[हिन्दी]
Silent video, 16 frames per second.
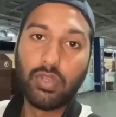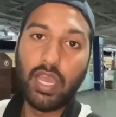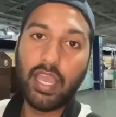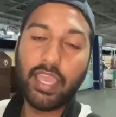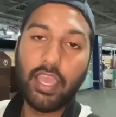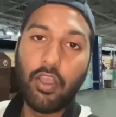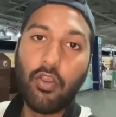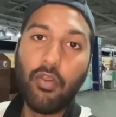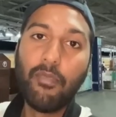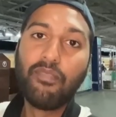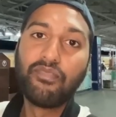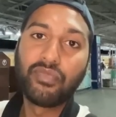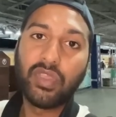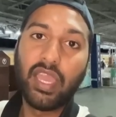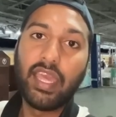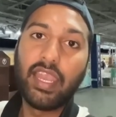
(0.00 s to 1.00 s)
आ गया हो
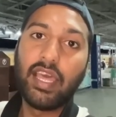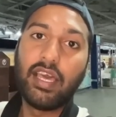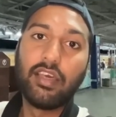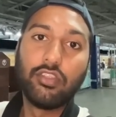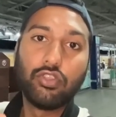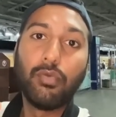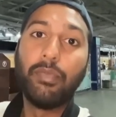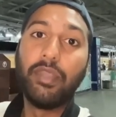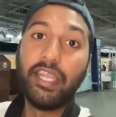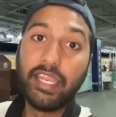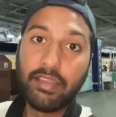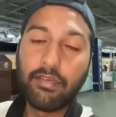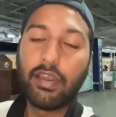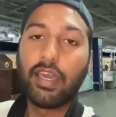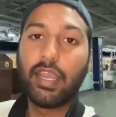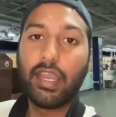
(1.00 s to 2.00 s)
है ना तो
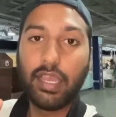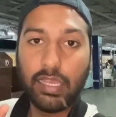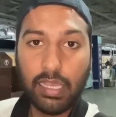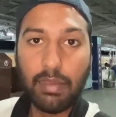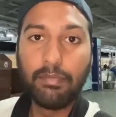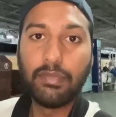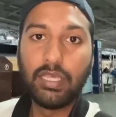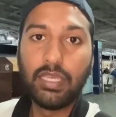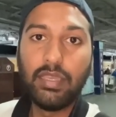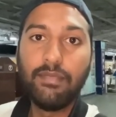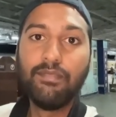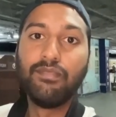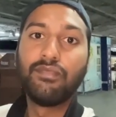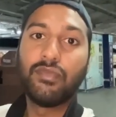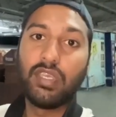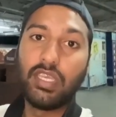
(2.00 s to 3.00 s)
ब्लीडिंग वगैरह कम थी
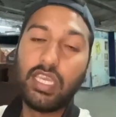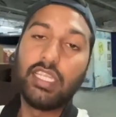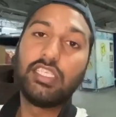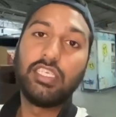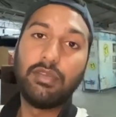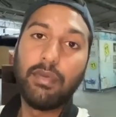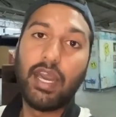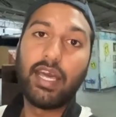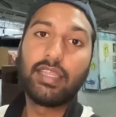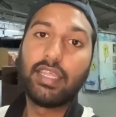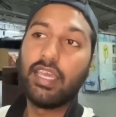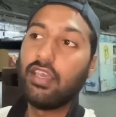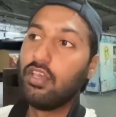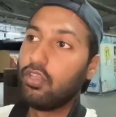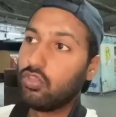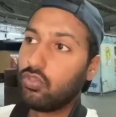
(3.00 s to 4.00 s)
ये अच्छी बात है
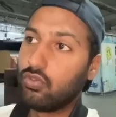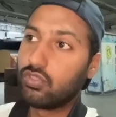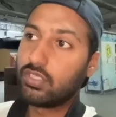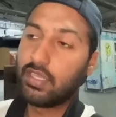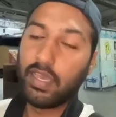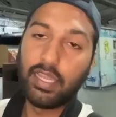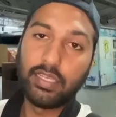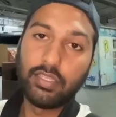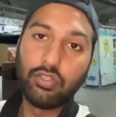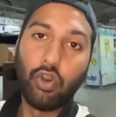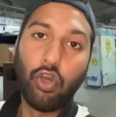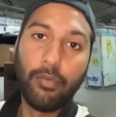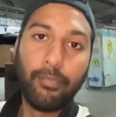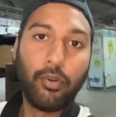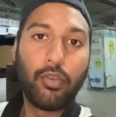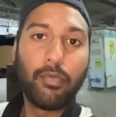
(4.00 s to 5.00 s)
तो उसके बाद
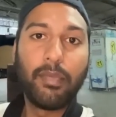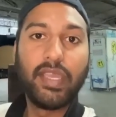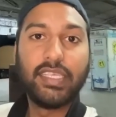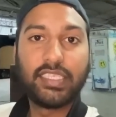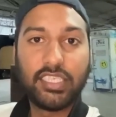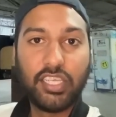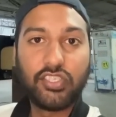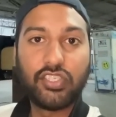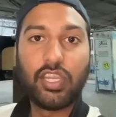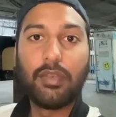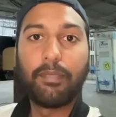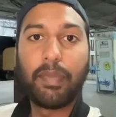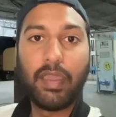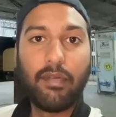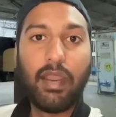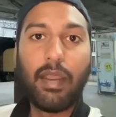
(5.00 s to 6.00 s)
धौलपुर में स्टेशन
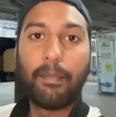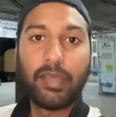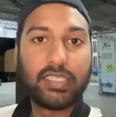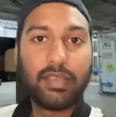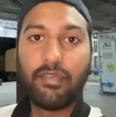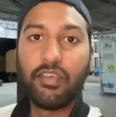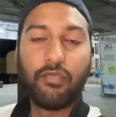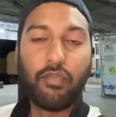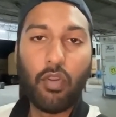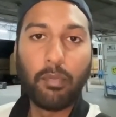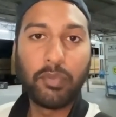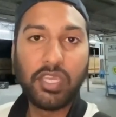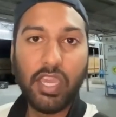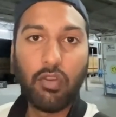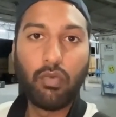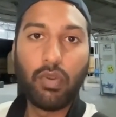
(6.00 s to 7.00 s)
पे वहाँ पर सब इन्फॉर्म
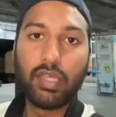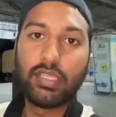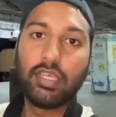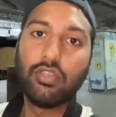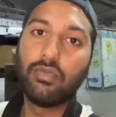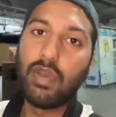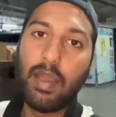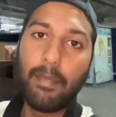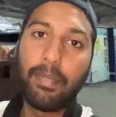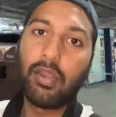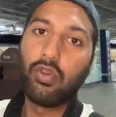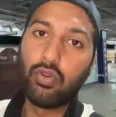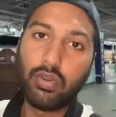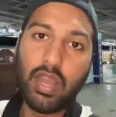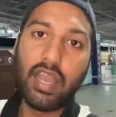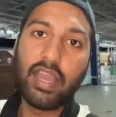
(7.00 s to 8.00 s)
किया हुआ था तो वहाँ पर
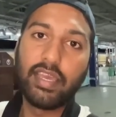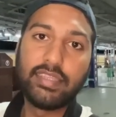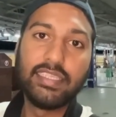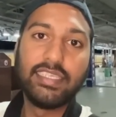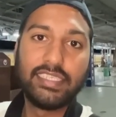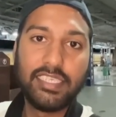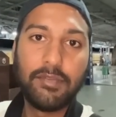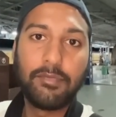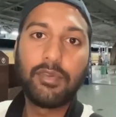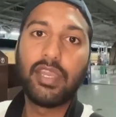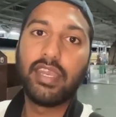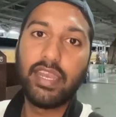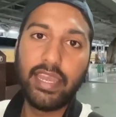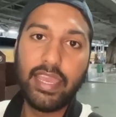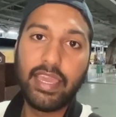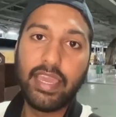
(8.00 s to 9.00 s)
लोग आ गए थे रिसीव
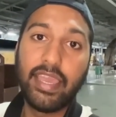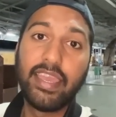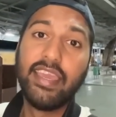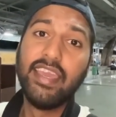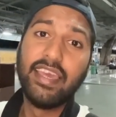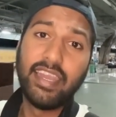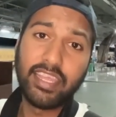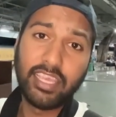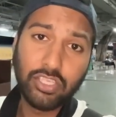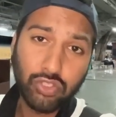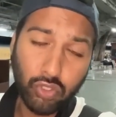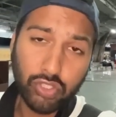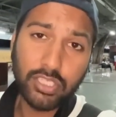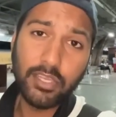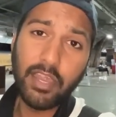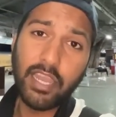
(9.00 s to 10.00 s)
करने ले गए लेकिन
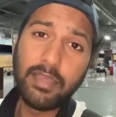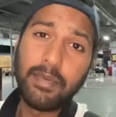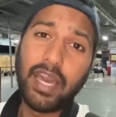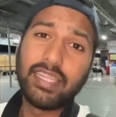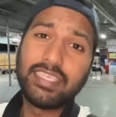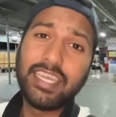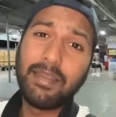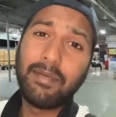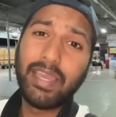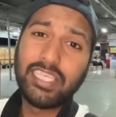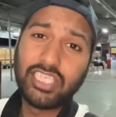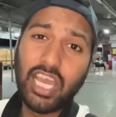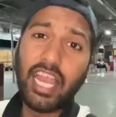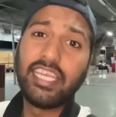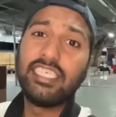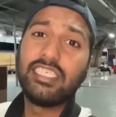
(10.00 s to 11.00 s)
सोचने वाली बात ये है भाई
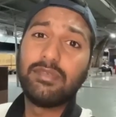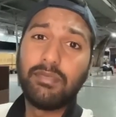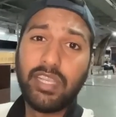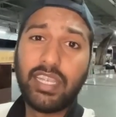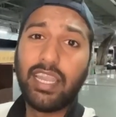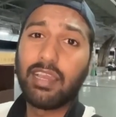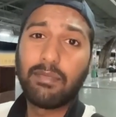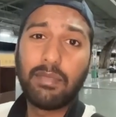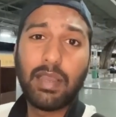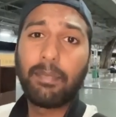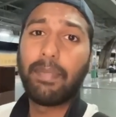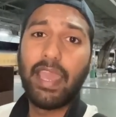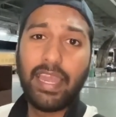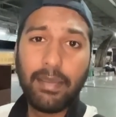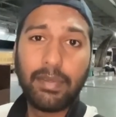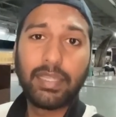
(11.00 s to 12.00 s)
चालीस मिनट लगभग
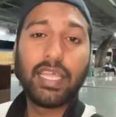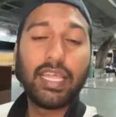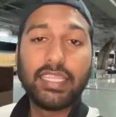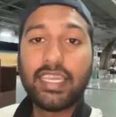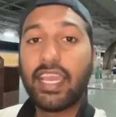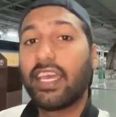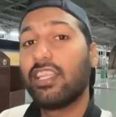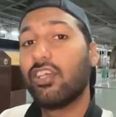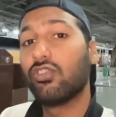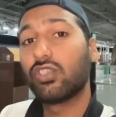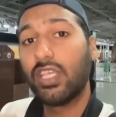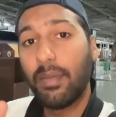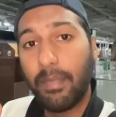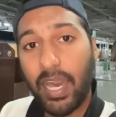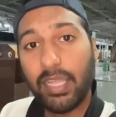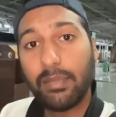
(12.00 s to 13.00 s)
पहले बता दिया गया था
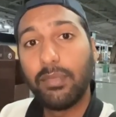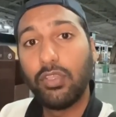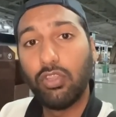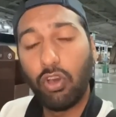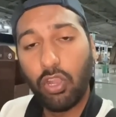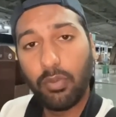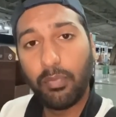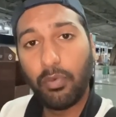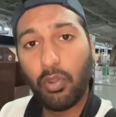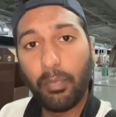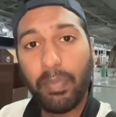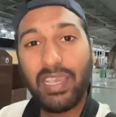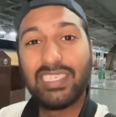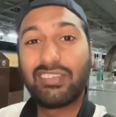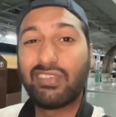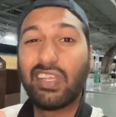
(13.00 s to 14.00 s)
उसके बाद भी धौलपुर
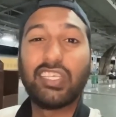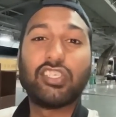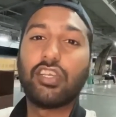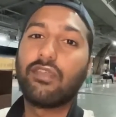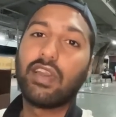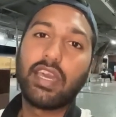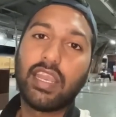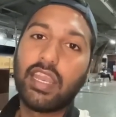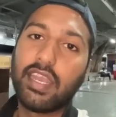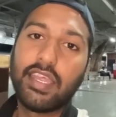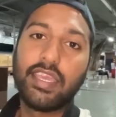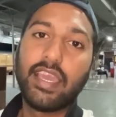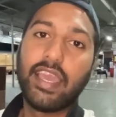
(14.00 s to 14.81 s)
पे स्ट्रेचर वगैरह नहीं